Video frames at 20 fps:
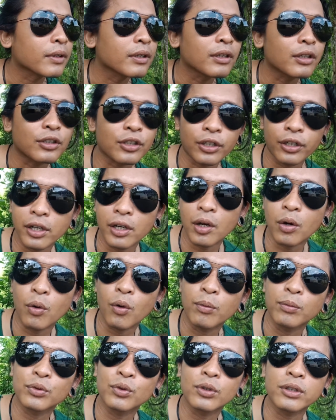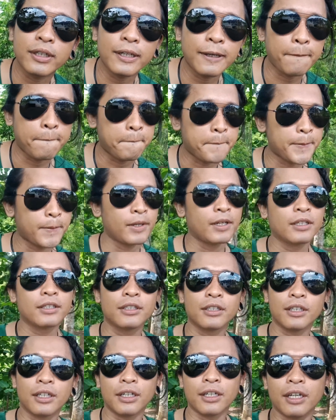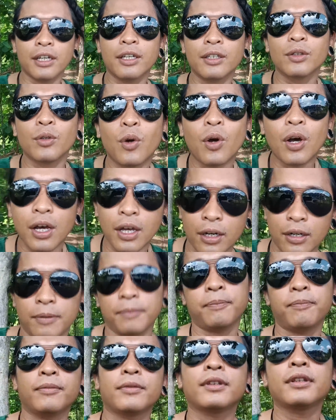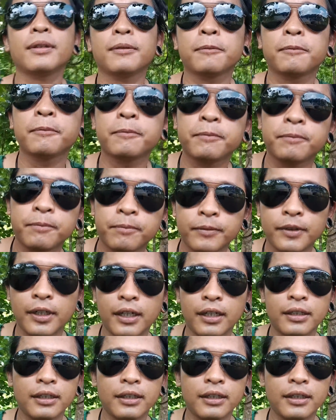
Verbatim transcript: ya seringnya karo konsul sih si kayak nyong Arab nah